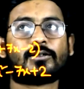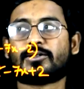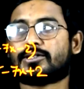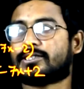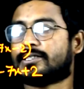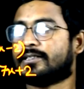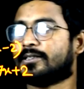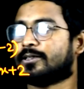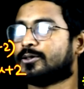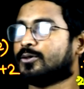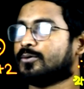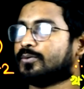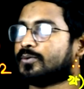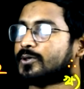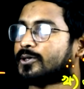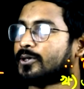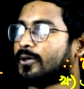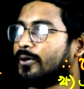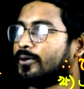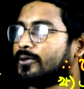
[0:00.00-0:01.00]
কোশ্চেনই খুব
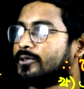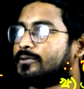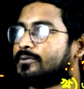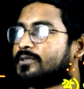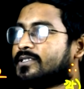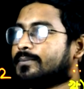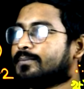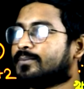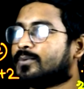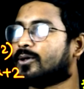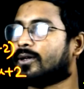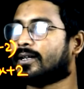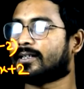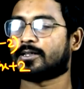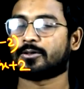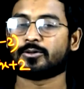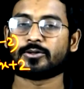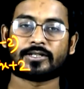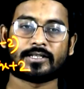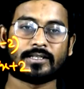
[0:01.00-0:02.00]
সহজ সিম্পল
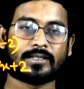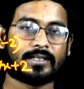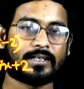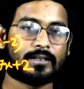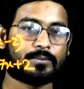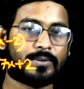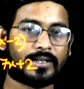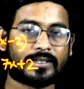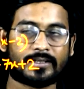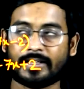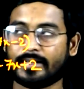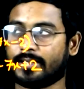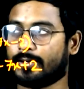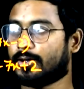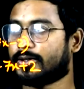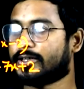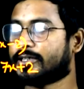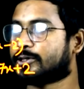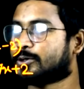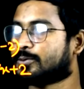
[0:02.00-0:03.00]
একটা কোশ্চেন দেয়া বাট এ
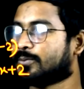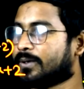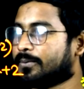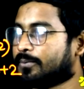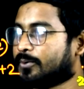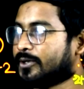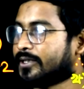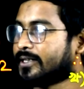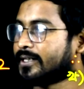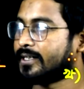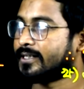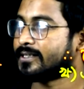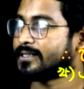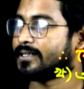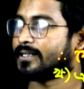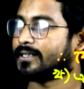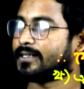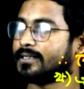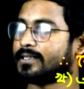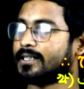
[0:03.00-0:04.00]
অনেক সময় পরীক্ষা এসে
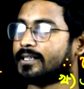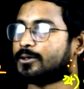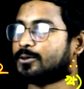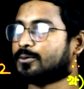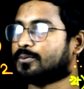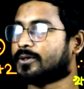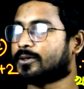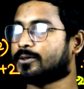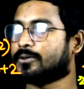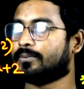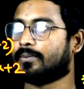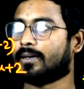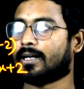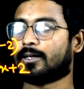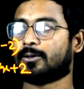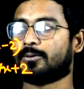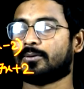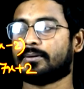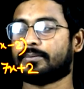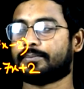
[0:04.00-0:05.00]
থাকে তাই তোমরা খুব
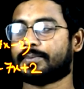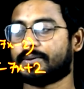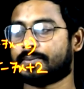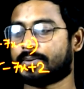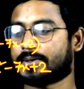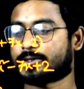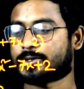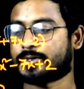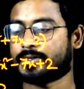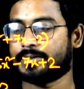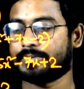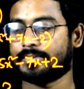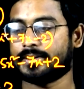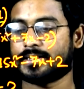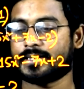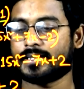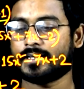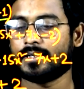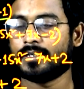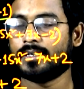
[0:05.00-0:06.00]
ভালোভাবে প্রিপারেশন নেবে
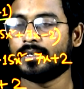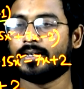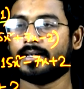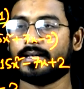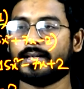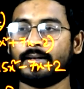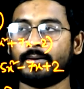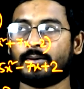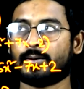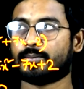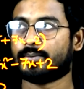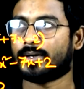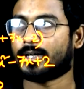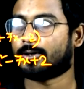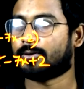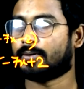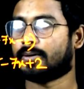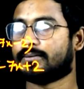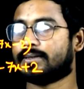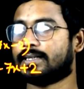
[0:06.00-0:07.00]
এটা এবং
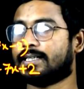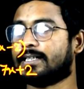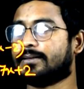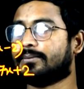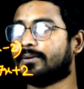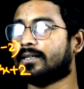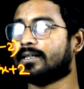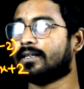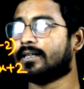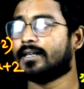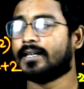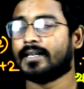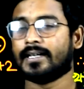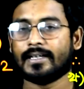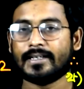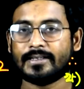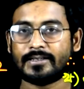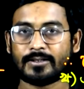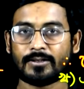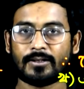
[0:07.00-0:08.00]
ভালোভাবে দেখবে
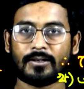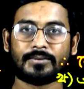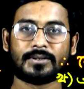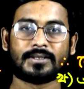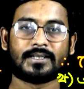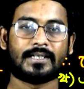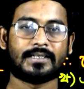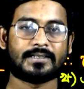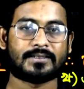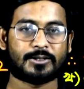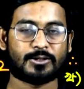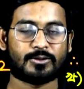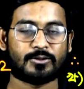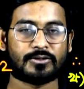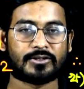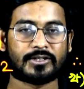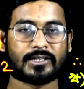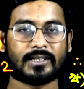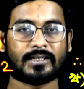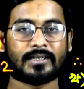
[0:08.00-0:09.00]
এই ছিল আমার এই
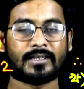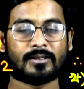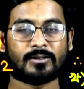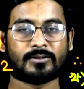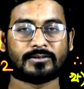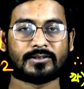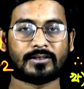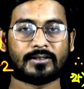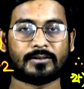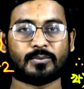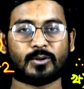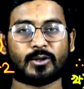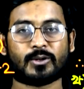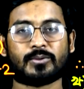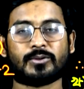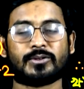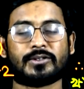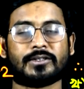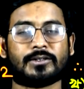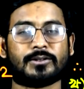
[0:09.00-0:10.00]
সৃজনশীল নিয়ে আলোচনা
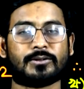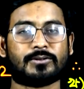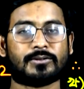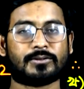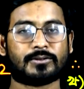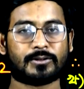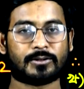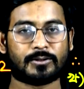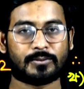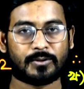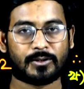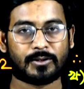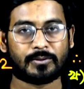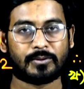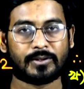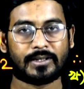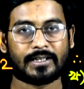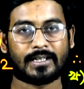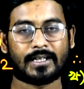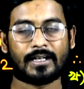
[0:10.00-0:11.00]
পরবর্তী নতুন কোনো পর্ব
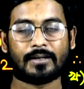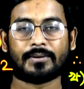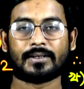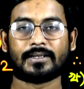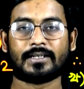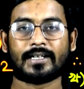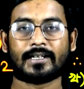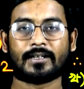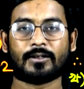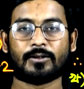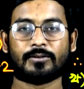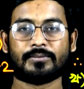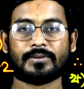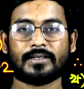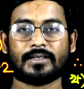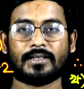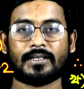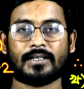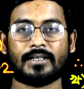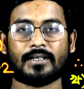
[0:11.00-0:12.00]
নিয়ে আবার দেখা হবে
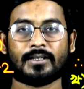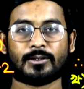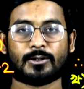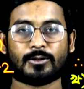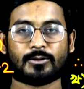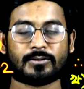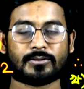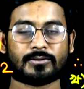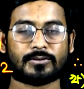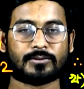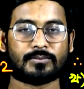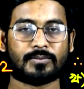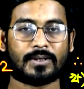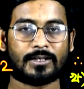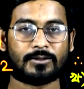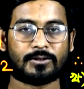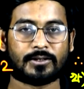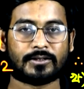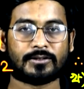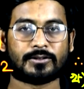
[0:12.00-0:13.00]
ততক্ষণ
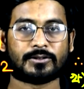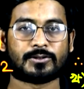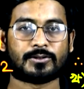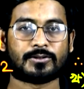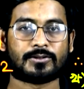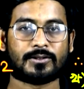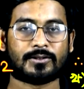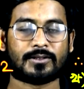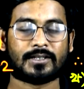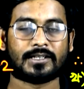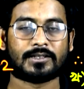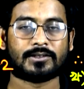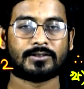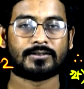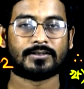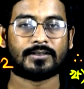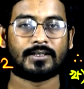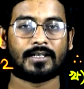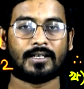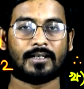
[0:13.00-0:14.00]
ভালো থাকো সুস্থ থাকো
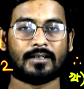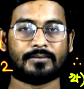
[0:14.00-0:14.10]
আল্লাহ